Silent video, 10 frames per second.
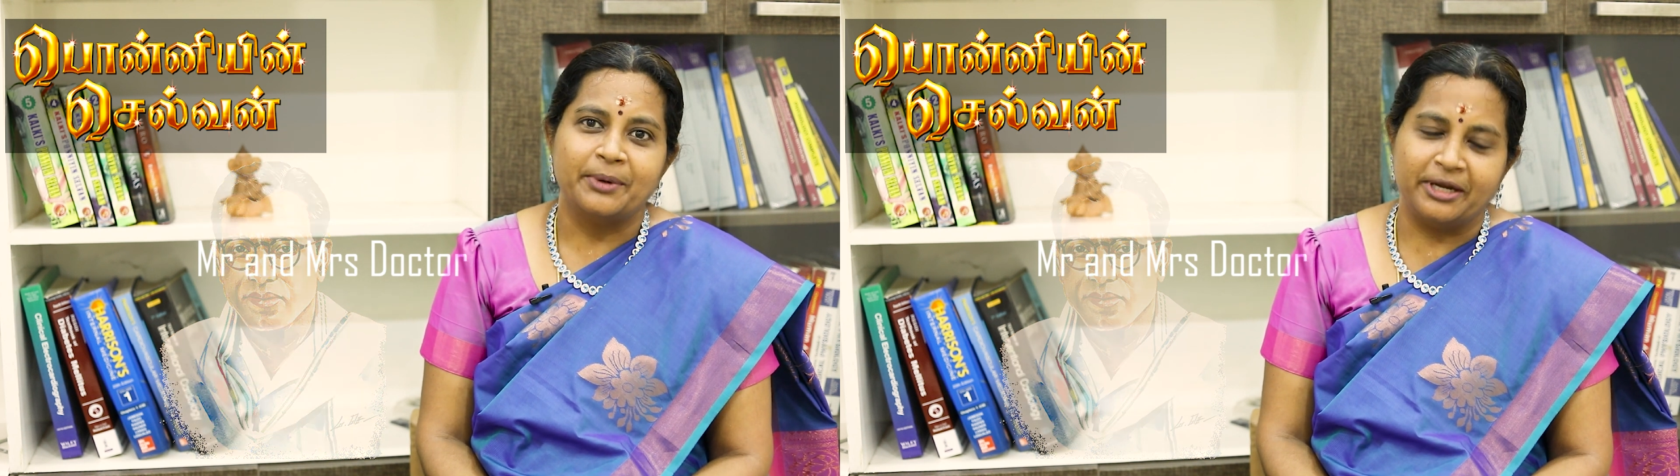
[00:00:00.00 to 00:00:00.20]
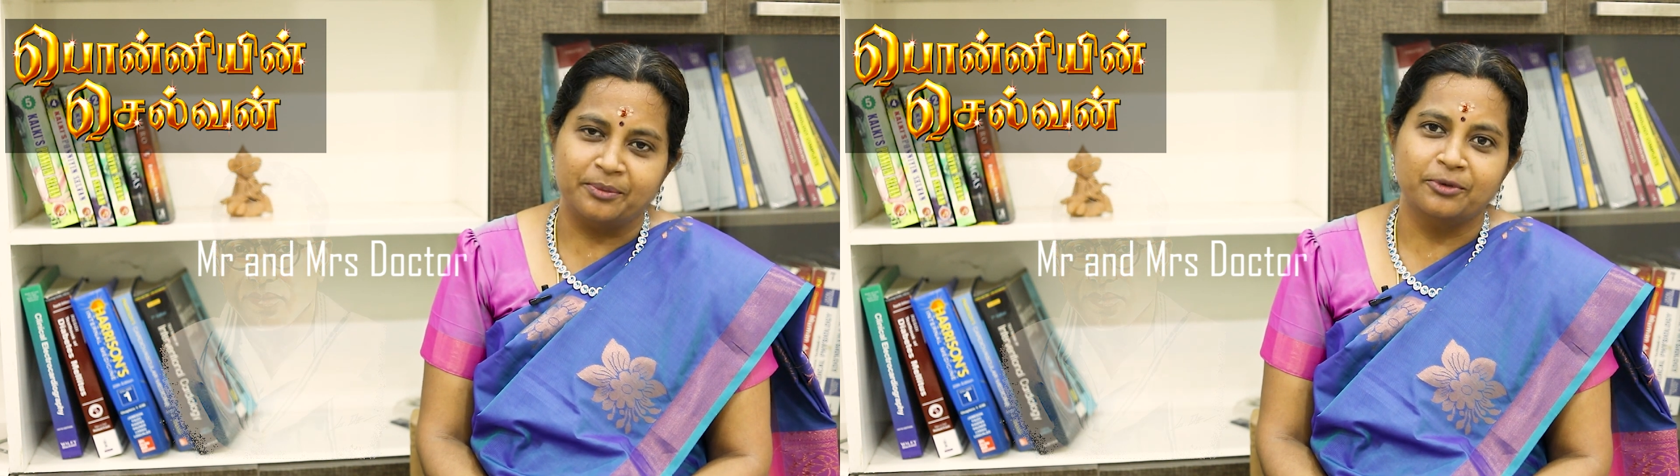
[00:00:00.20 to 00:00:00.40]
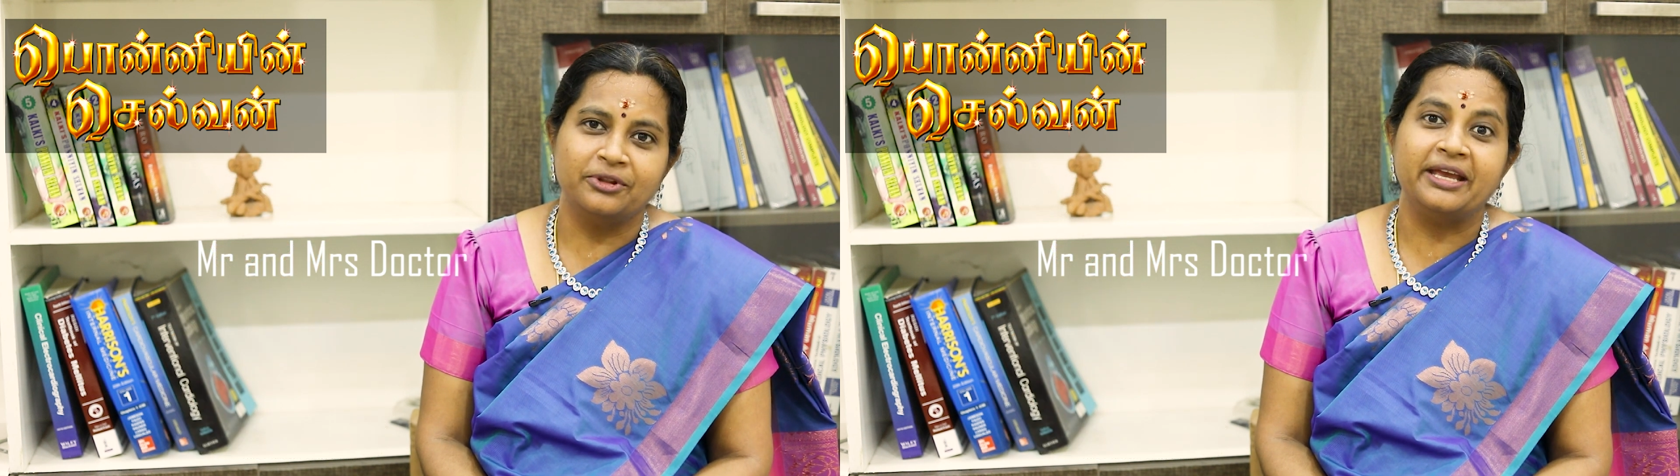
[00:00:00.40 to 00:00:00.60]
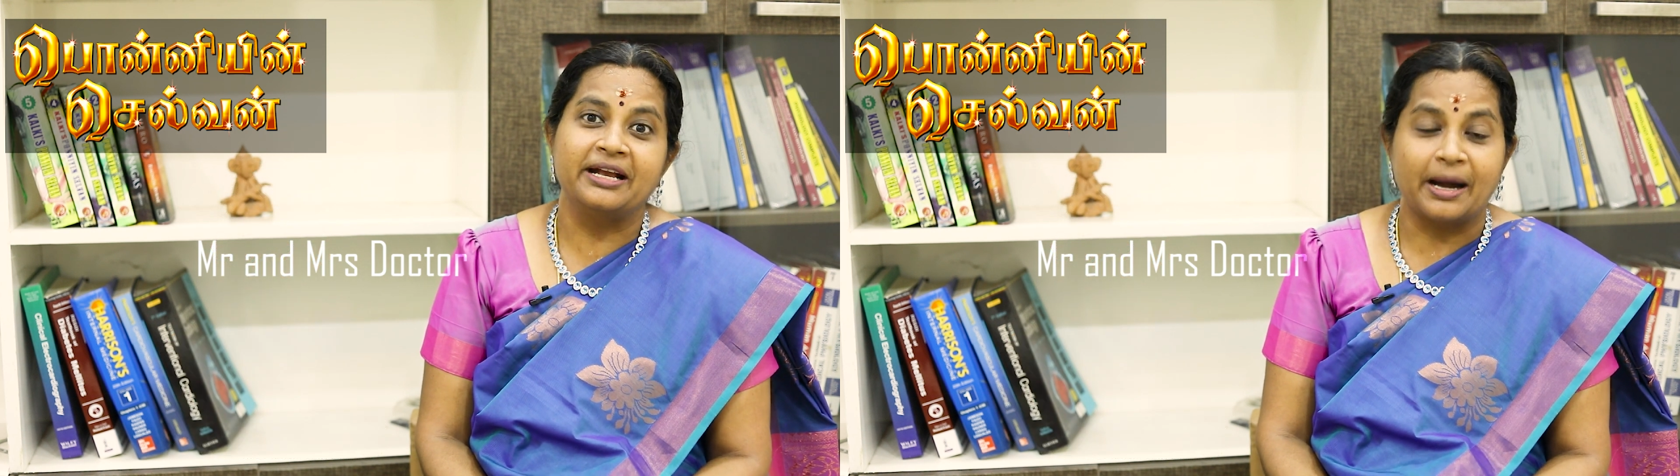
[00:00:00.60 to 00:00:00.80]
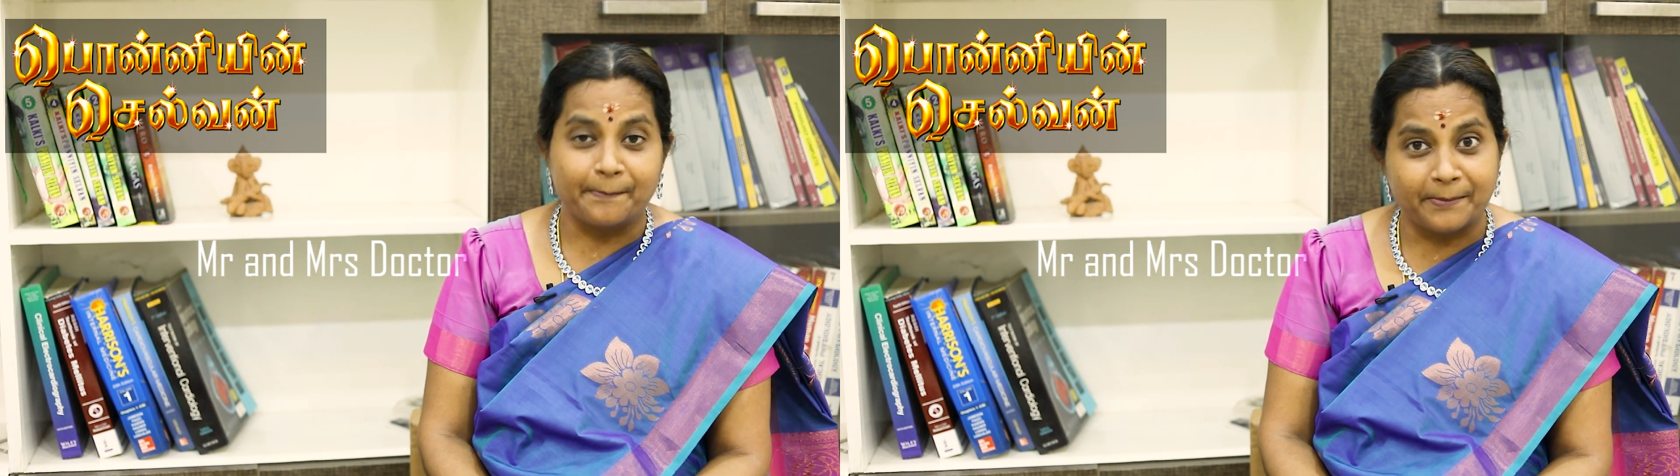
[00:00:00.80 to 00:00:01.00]
படிக்கும்போது
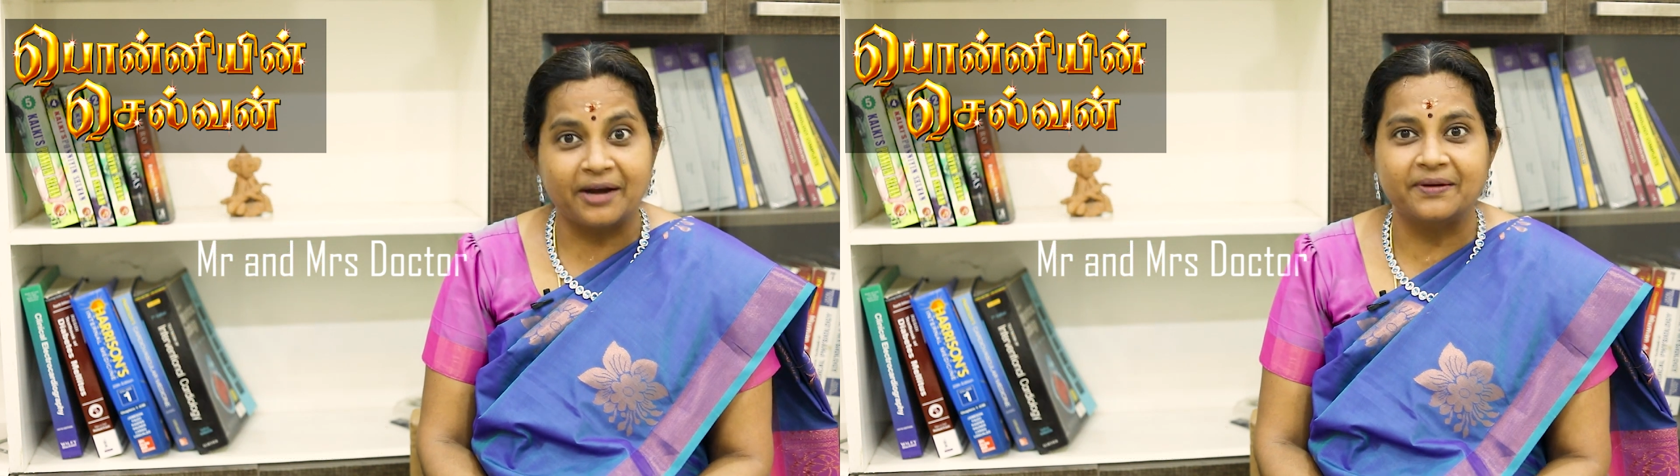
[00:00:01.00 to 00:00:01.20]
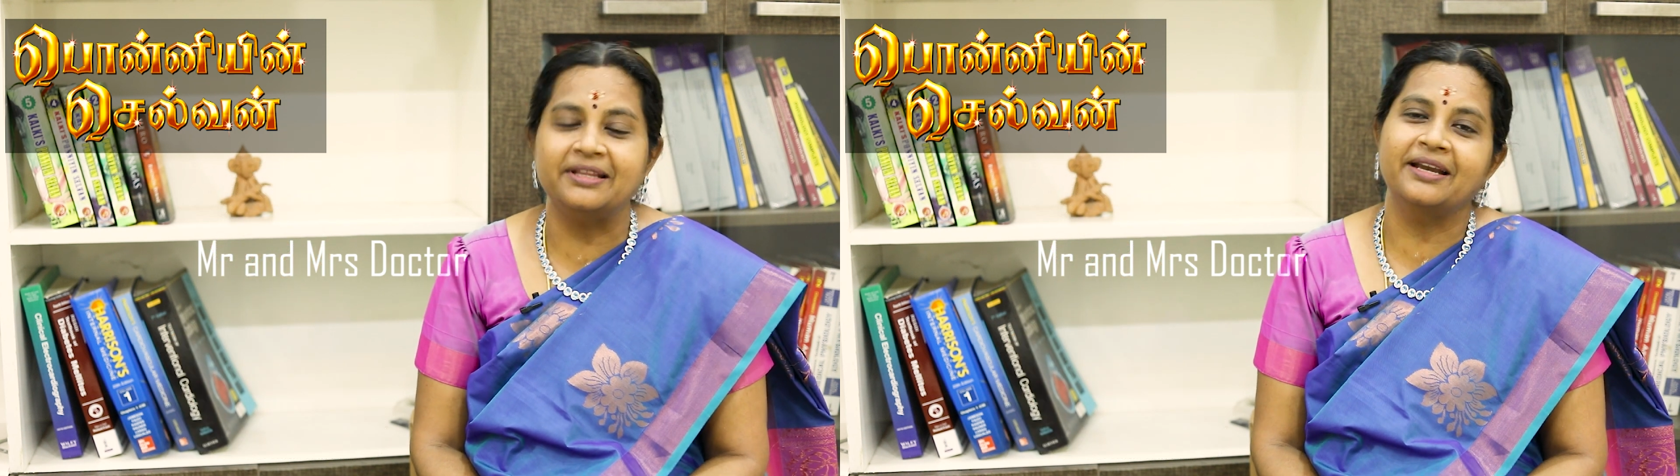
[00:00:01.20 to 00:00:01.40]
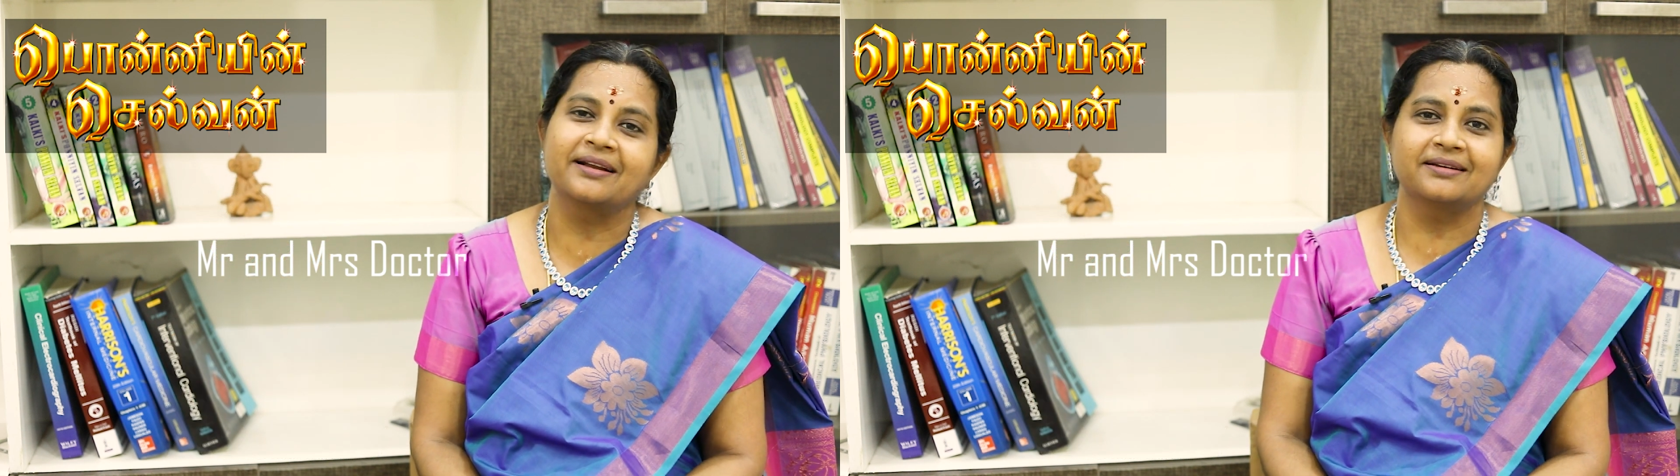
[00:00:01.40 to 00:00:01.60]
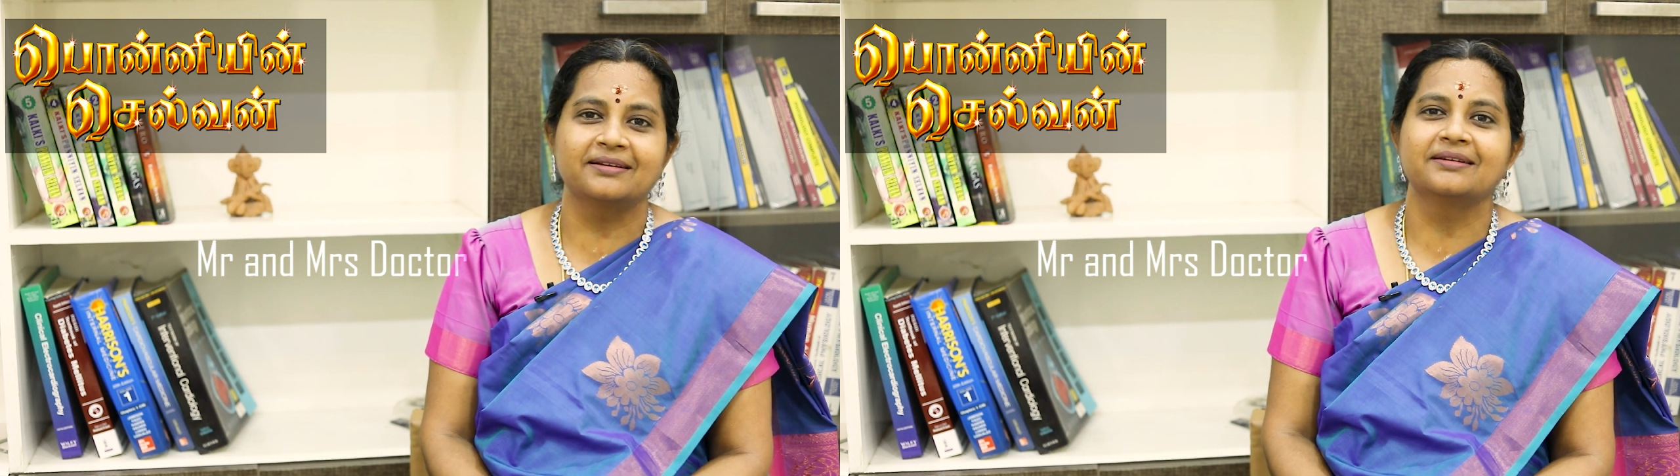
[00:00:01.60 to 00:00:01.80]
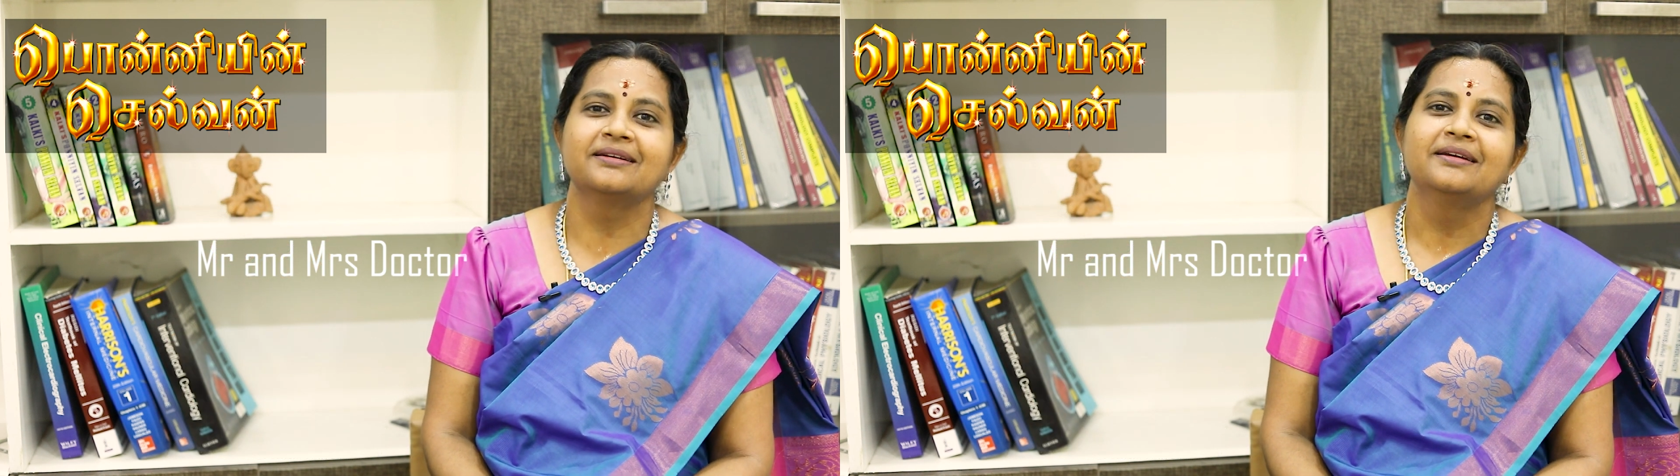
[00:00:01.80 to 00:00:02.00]
எங்கள் அம்மா வந்து எனக்கு